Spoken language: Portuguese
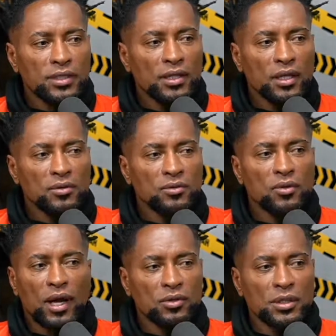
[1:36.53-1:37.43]
Você dentro
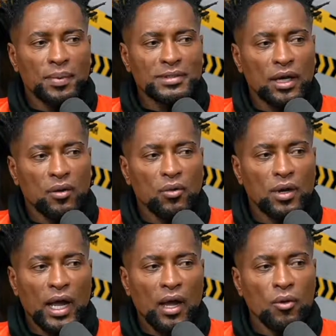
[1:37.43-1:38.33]
do carro, você passava com
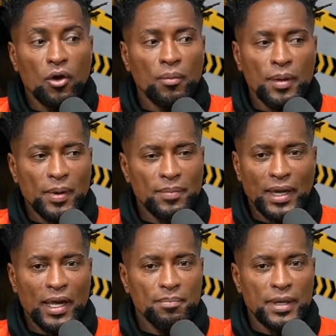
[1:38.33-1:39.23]
o carro, eu arrumei pra
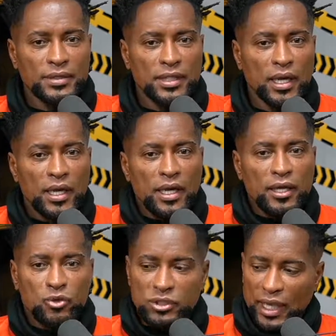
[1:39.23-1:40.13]
minha cabeça.
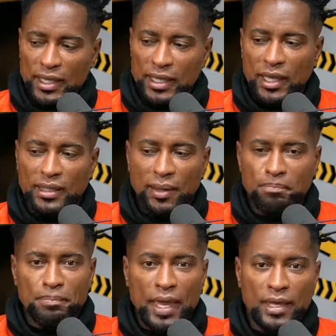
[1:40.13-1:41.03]
Eu saía da
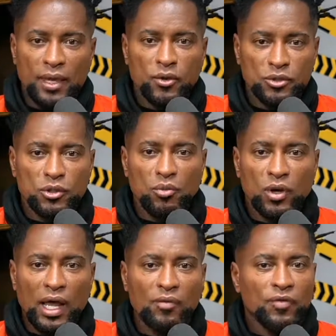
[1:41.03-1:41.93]
penha onde eu
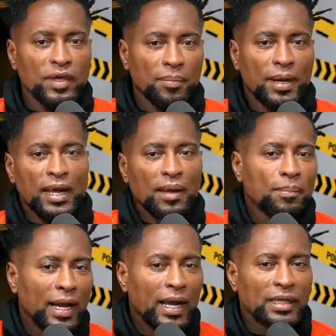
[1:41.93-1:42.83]
morava ia pra,
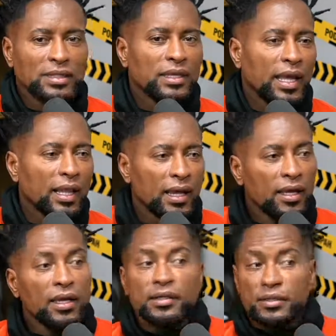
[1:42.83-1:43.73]
pra casa
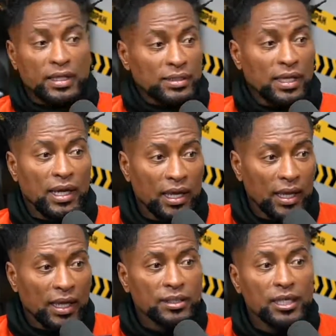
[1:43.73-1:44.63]
dela, sem
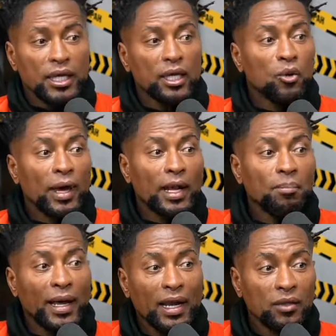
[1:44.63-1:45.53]
sacanagem. Eu
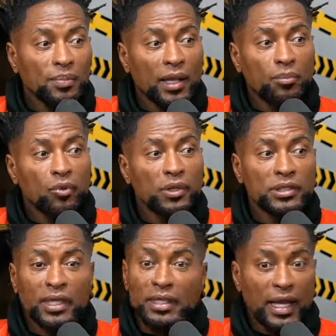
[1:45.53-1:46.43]
era parado pela
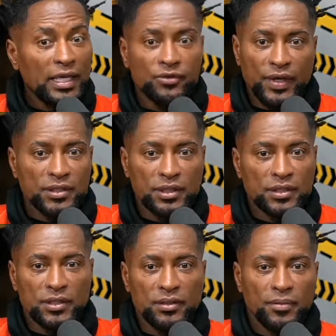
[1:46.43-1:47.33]
polícia três
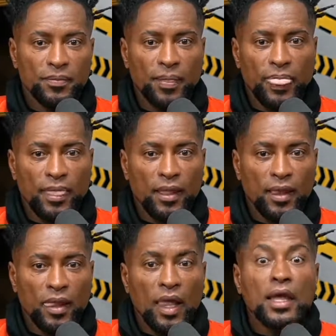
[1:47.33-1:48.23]
vezes. Que
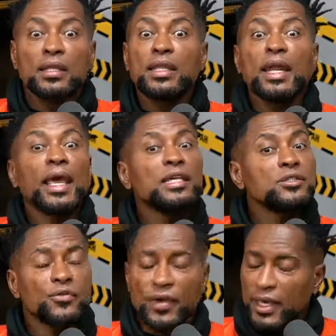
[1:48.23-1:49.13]
isso? Caralho.
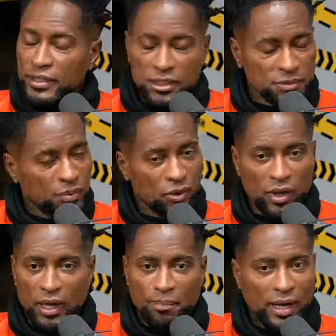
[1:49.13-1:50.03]
Três vezes, pô,
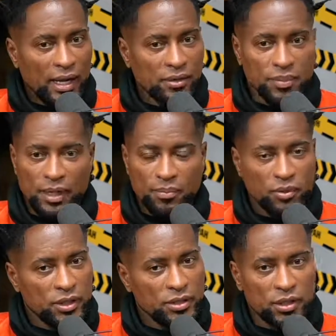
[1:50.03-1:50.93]
eu era parado pela
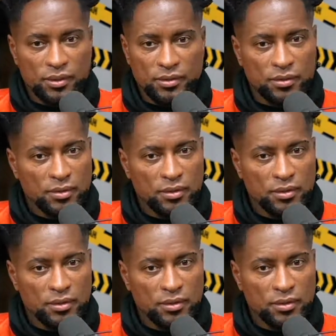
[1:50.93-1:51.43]
polícia.